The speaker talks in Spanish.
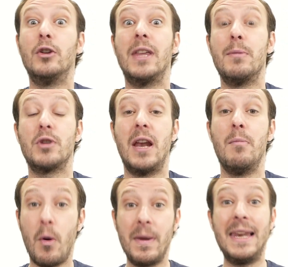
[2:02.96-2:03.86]
no tenemos en el
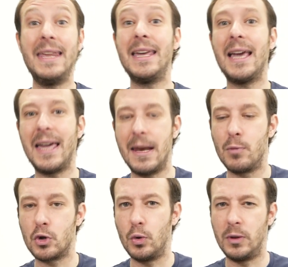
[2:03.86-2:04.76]
móvil y que
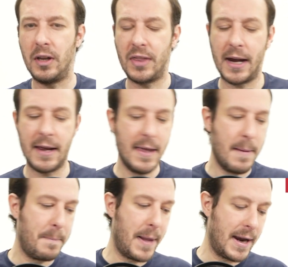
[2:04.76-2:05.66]
queremos utilizar
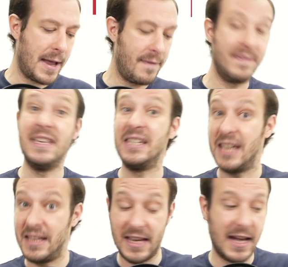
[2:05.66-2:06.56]
para
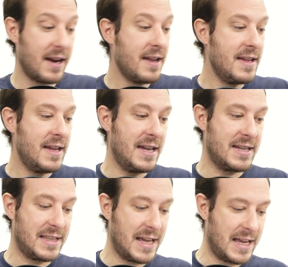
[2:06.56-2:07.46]
diseñar
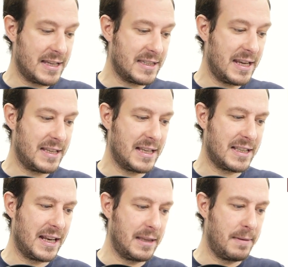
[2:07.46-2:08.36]
estas, estas
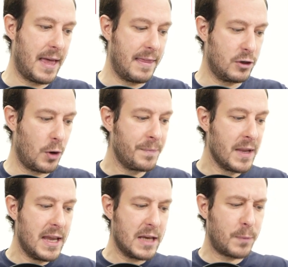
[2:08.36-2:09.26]
creatividades, ¿no?
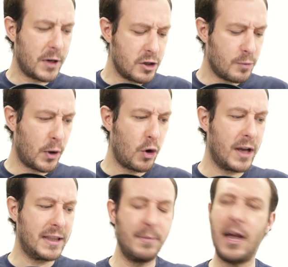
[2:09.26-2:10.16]
Es por ello por lo
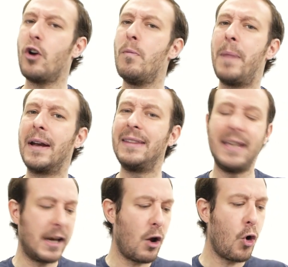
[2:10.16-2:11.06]
que te voy a
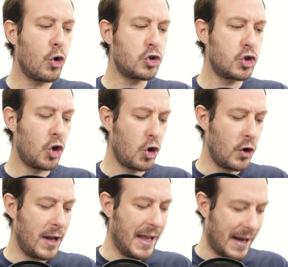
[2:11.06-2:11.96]
compartir
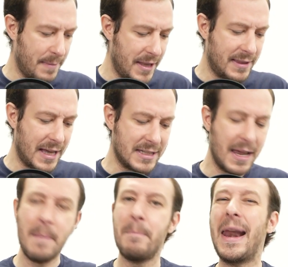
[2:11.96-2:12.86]
ocho herramientas
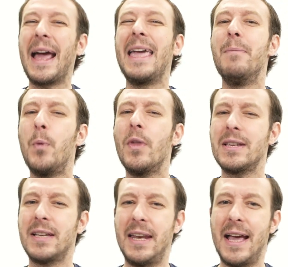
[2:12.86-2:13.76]
para que
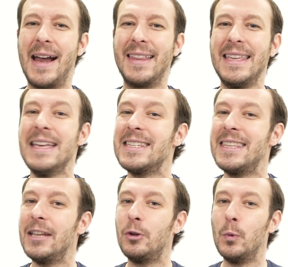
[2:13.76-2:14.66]
puedas crear
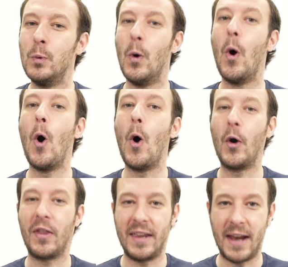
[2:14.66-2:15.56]
desde tu
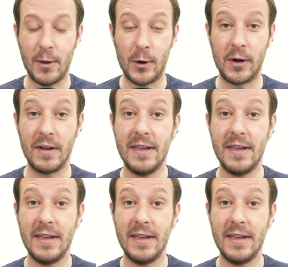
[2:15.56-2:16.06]
ordenador